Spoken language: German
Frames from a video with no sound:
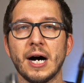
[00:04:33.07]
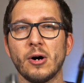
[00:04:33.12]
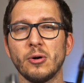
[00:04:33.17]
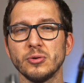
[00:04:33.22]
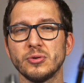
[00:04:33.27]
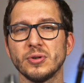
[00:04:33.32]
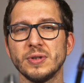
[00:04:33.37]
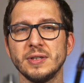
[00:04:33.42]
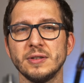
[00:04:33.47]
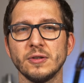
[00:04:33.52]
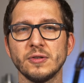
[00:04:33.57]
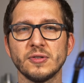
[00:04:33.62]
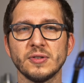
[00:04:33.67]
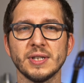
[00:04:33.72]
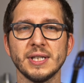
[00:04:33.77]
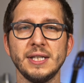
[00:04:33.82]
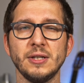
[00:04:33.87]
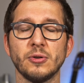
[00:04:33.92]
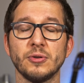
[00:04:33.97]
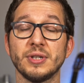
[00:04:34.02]

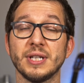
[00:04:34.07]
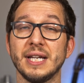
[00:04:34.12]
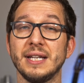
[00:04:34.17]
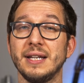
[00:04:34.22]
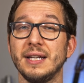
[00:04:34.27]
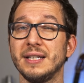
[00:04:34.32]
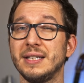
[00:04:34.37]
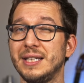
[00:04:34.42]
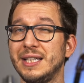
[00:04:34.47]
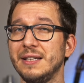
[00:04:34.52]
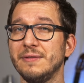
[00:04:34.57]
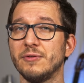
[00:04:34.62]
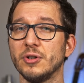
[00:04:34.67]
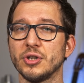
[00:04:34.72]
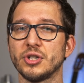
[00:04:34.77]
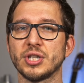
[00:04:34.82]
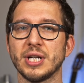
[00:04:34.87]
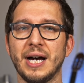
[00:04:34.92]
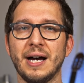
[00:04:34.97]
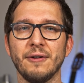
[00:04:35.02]
Autoindustrie und
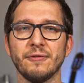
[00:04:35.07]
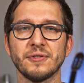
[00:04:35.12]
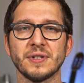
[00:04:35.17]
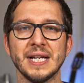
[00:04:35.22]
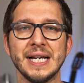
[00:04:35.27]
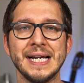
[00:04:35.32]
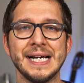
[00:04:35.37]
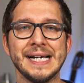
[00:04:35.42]
Energiewirtschaft